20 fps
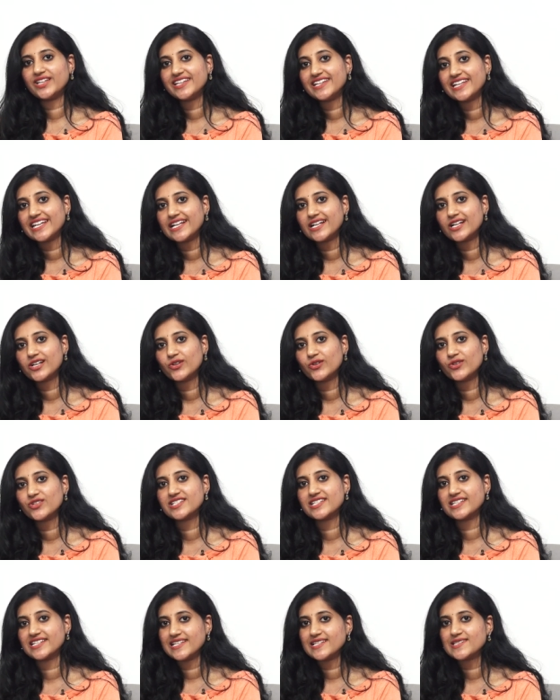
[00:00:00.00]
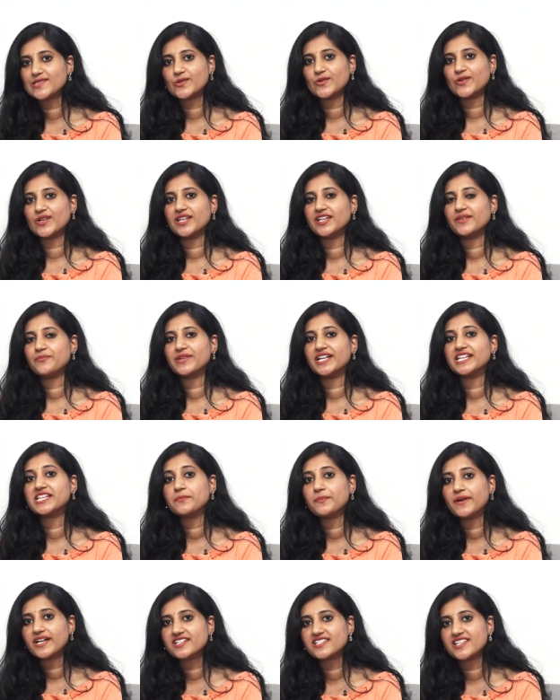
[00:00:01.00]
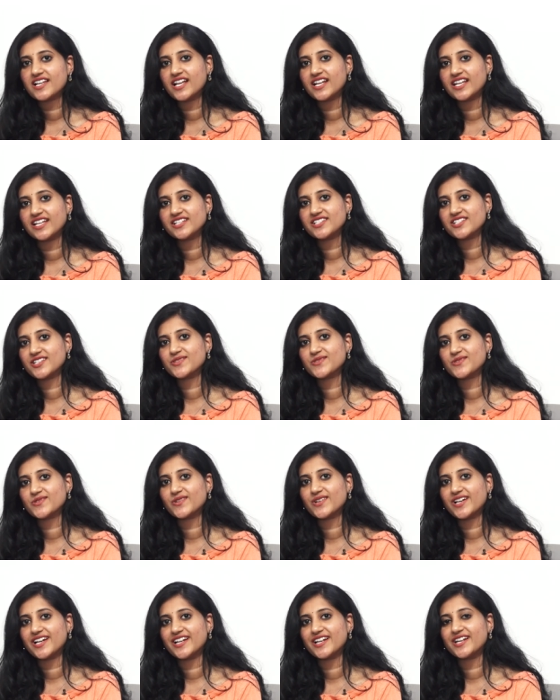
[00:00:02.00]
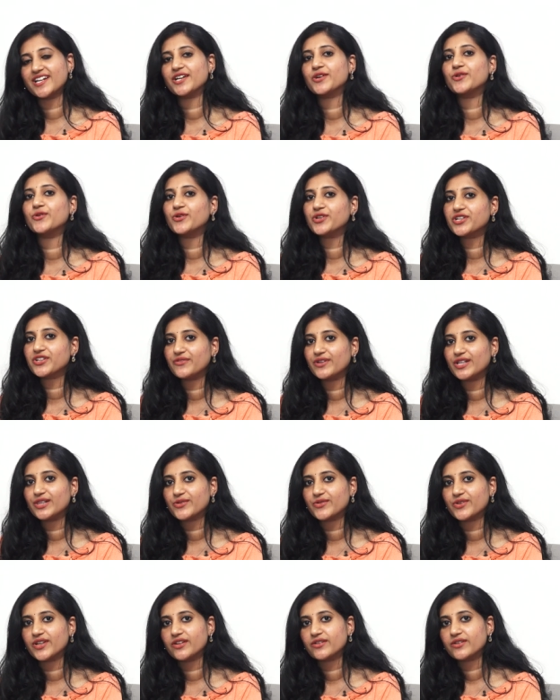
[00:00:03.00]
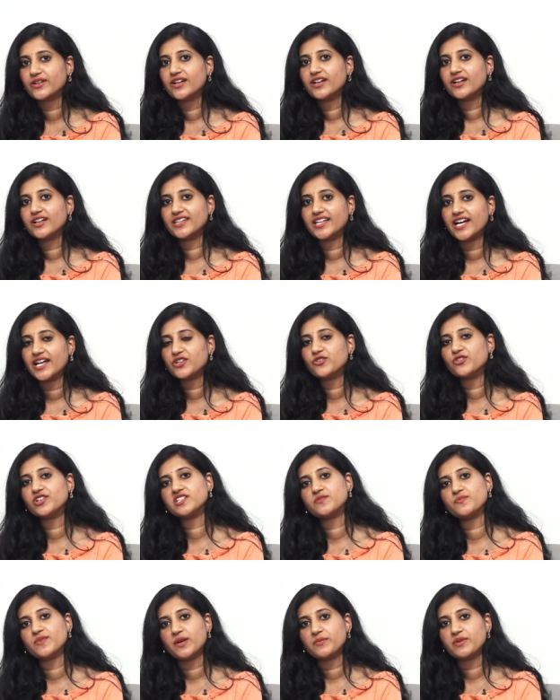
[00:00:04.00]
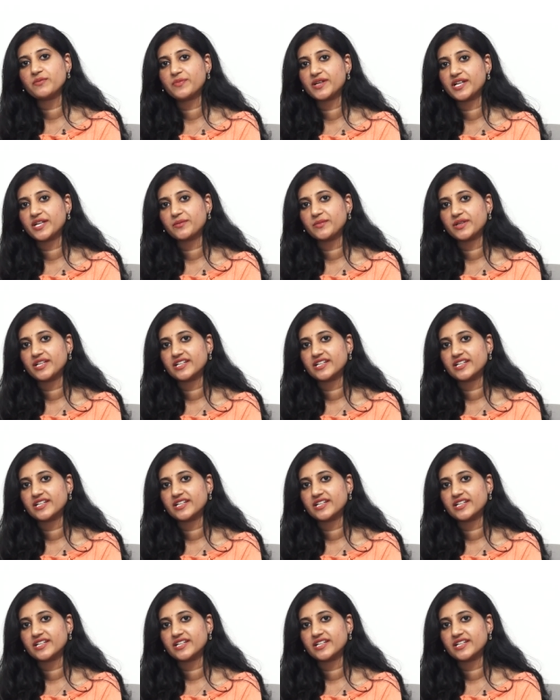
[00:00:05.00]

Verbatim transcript: ఈ దీంట్లోంచి తీసుకొని ప్రతిపక్షాలు ఏం చేస్తున్నారంటే కోర్టుకు వెళ్తున్నారు దాని గురించి మీ అభిప్రాయం